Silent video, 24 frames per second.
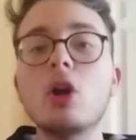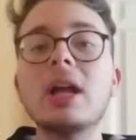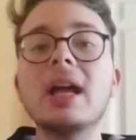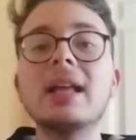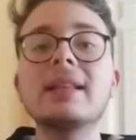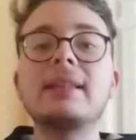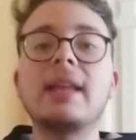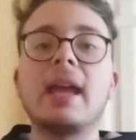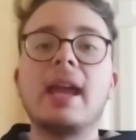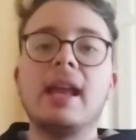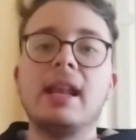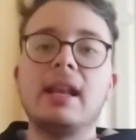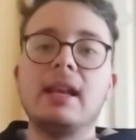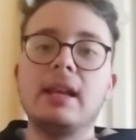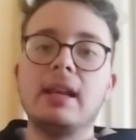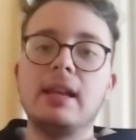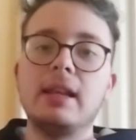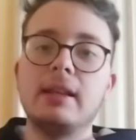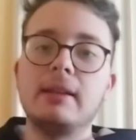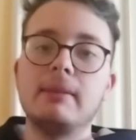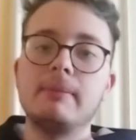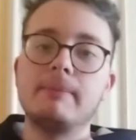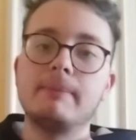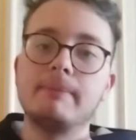
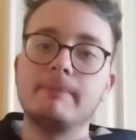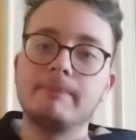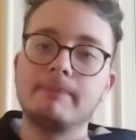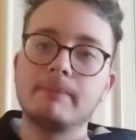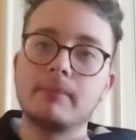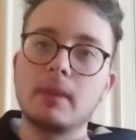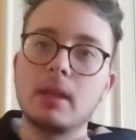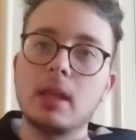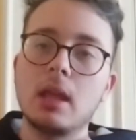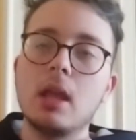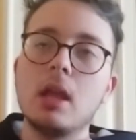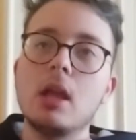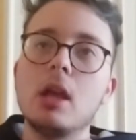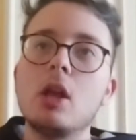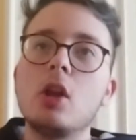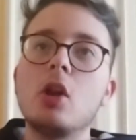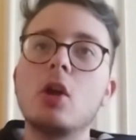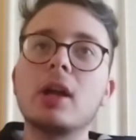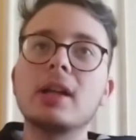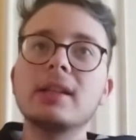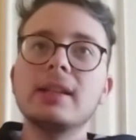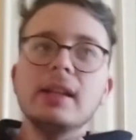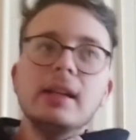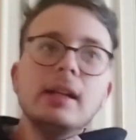Locatelli.
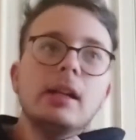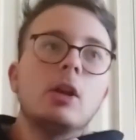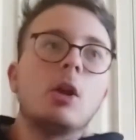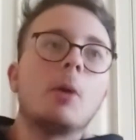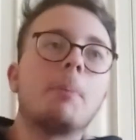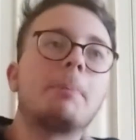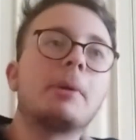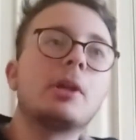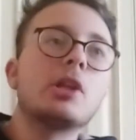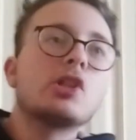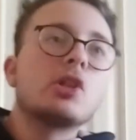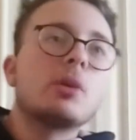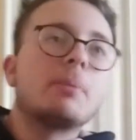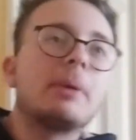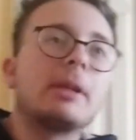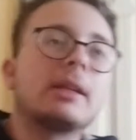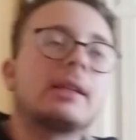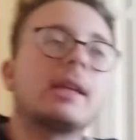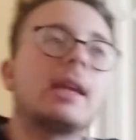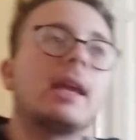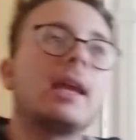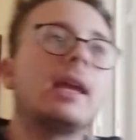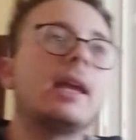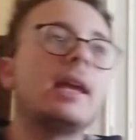Locatelli l'ho preso
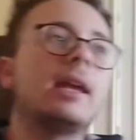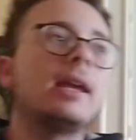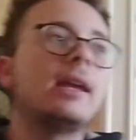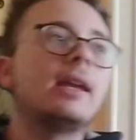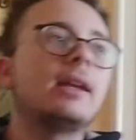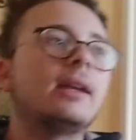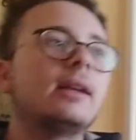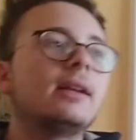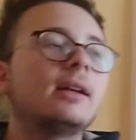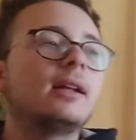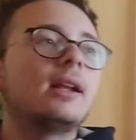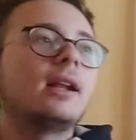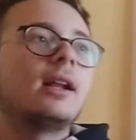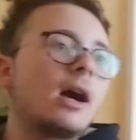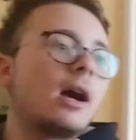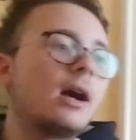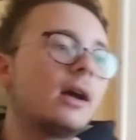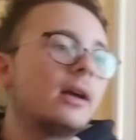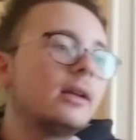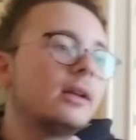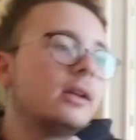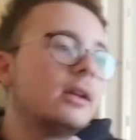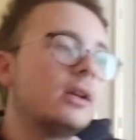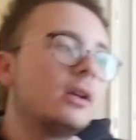perché
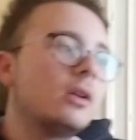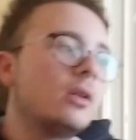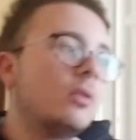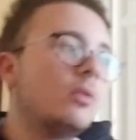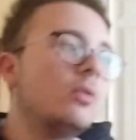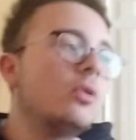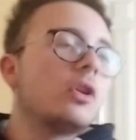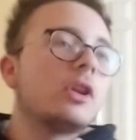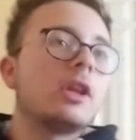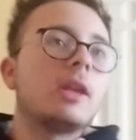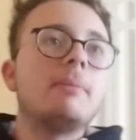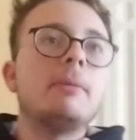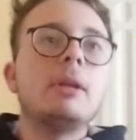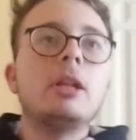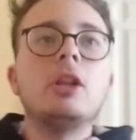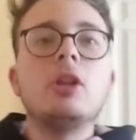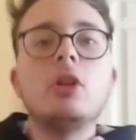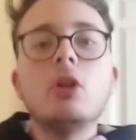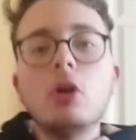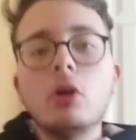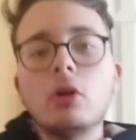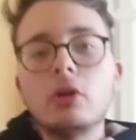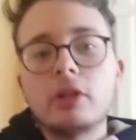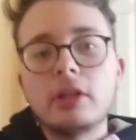era uno dei
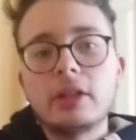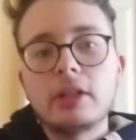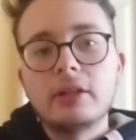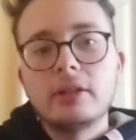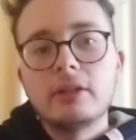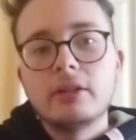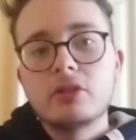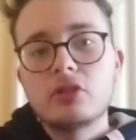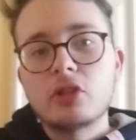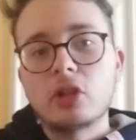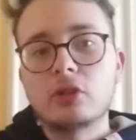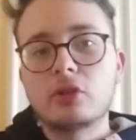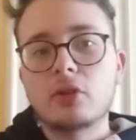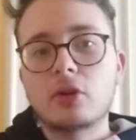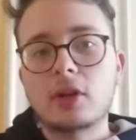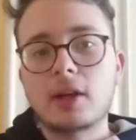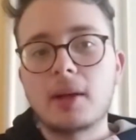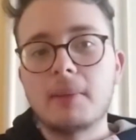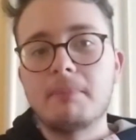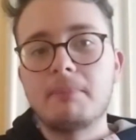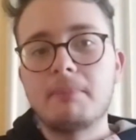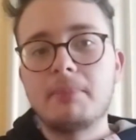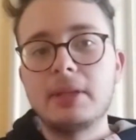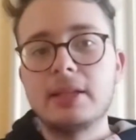migliori
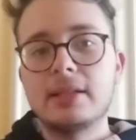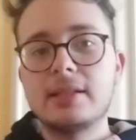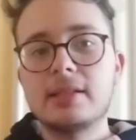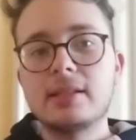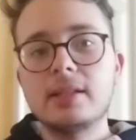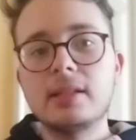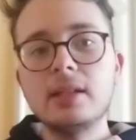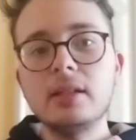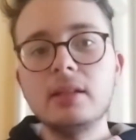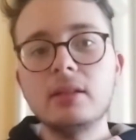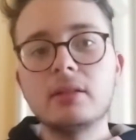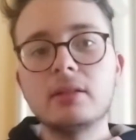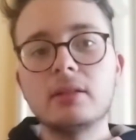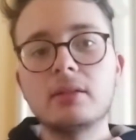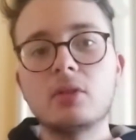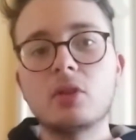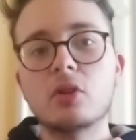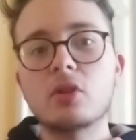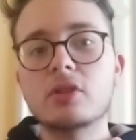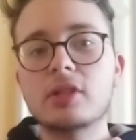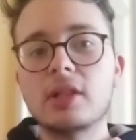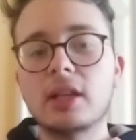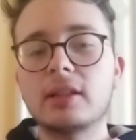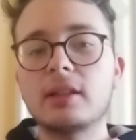centrocampisti,
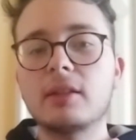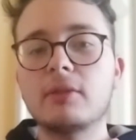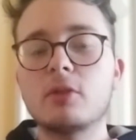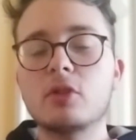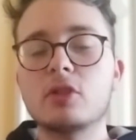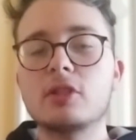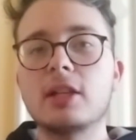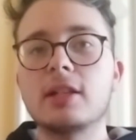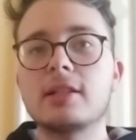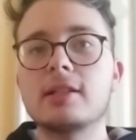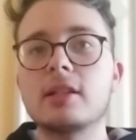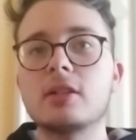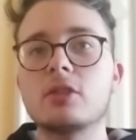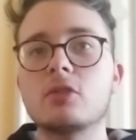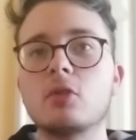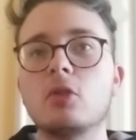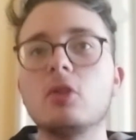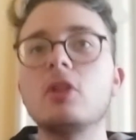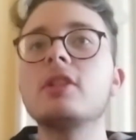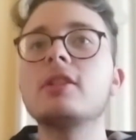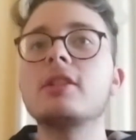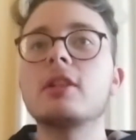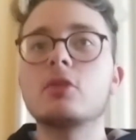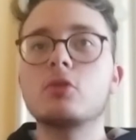nonostante fosse al
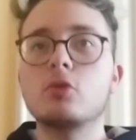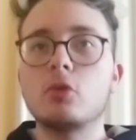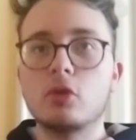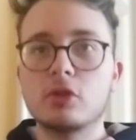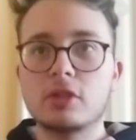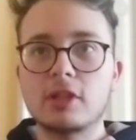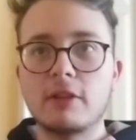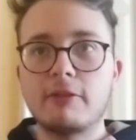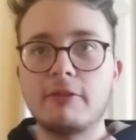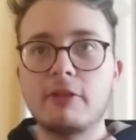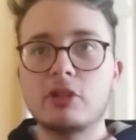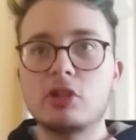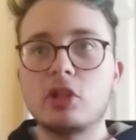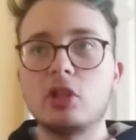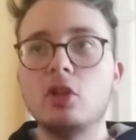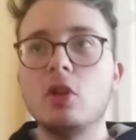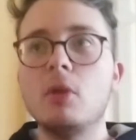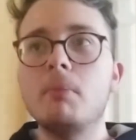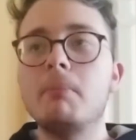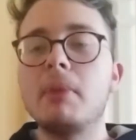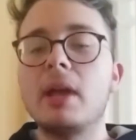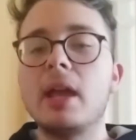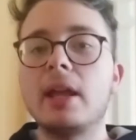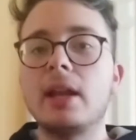Sassuolo. Il Sassuolo sta
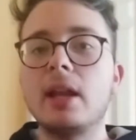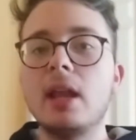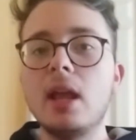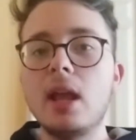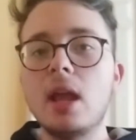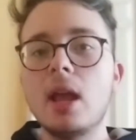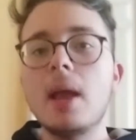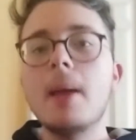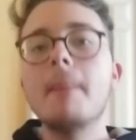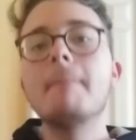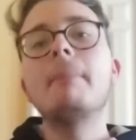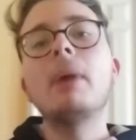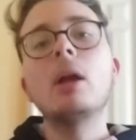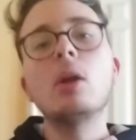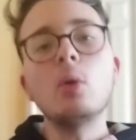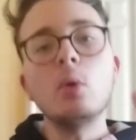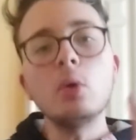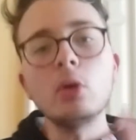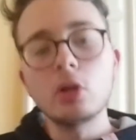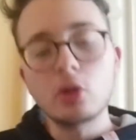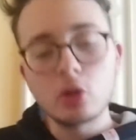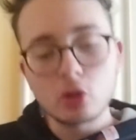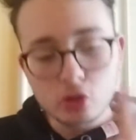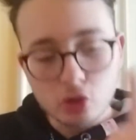facendo bene, ma
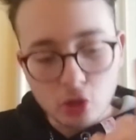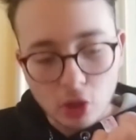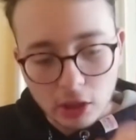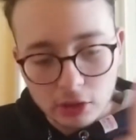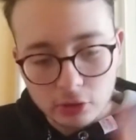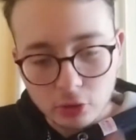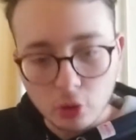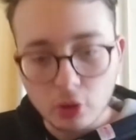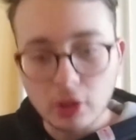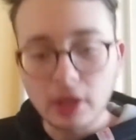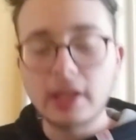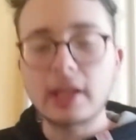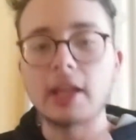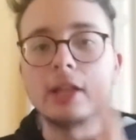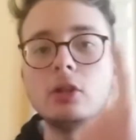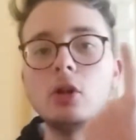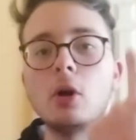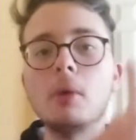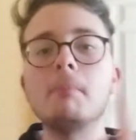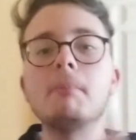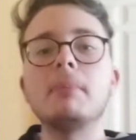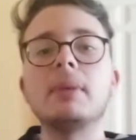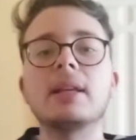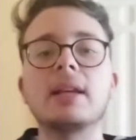l'unico giocatore che
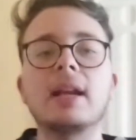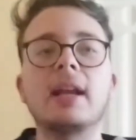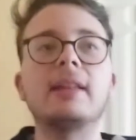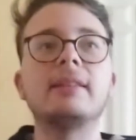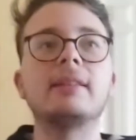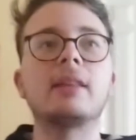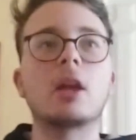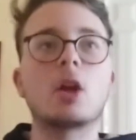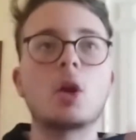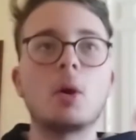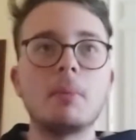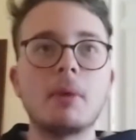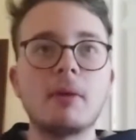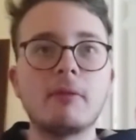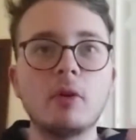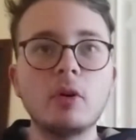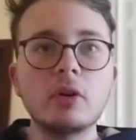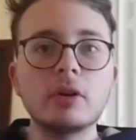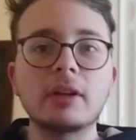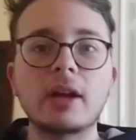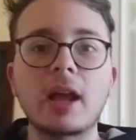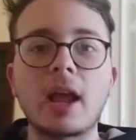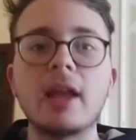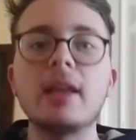non mi rende come
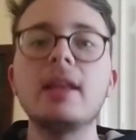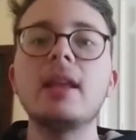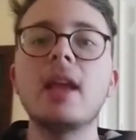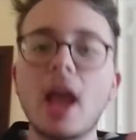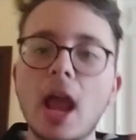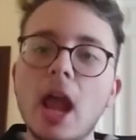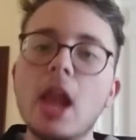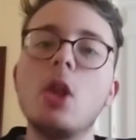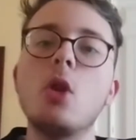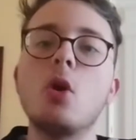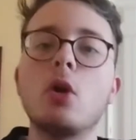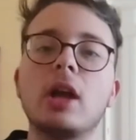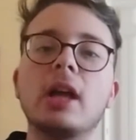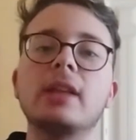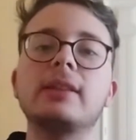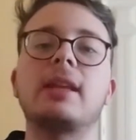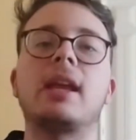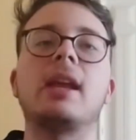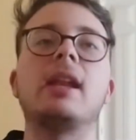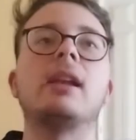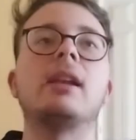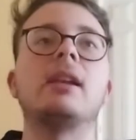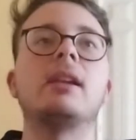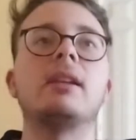vorrei è
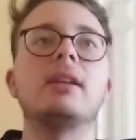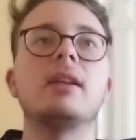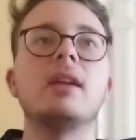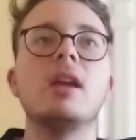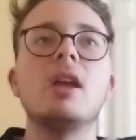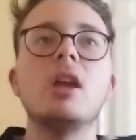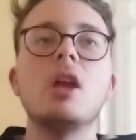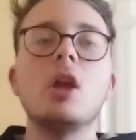Locatelli.